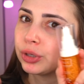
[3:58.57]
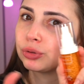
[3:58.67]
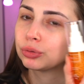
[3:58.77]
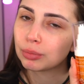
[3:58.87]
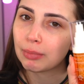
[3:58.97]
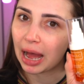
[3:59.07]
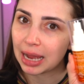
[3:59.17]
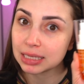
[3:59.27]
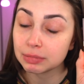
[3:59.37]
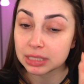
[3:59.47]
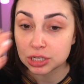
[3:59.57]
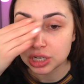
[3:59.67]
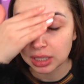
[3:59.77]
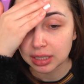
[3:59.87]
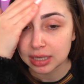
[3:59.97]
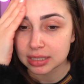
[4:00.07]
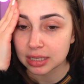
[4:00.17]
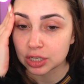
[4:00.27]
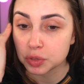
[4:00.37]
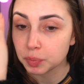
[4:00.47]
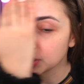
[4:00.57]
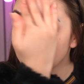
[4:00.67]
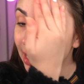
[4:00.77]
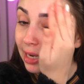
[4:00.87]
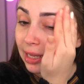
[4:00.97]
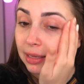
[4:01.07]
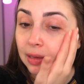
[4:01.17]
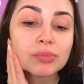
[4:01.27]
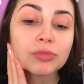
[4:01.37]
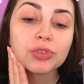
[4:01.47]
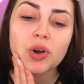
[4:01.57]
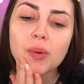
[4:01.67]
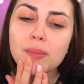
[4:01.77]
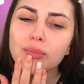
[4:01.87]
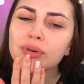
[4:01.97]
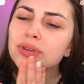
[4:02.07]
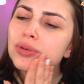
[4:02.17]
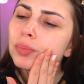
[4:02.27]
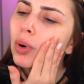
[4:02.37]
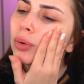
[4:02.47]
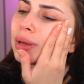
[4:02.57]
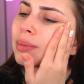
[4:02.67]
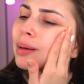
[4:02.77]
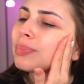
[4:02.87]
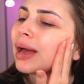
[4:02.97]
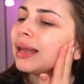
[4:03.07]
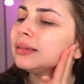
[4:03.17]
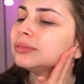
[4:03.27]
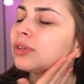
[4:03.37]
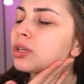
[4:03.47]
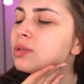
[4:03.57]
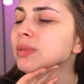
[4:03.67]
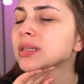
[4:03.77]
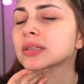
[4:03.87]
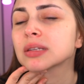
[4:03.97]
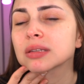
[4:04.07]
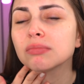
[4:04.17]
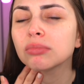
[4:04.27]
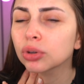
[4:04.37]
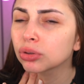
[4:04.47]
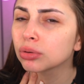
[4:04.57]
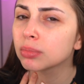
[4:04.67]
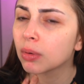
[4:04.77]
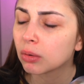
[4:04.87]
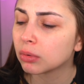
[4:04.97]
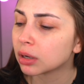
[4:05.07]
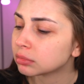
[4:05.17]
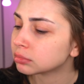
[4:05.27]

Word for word: e tudo mais, mas achei interessante porque ele ficou muito bom na minha pele. Nossa, uma sensação muito boa.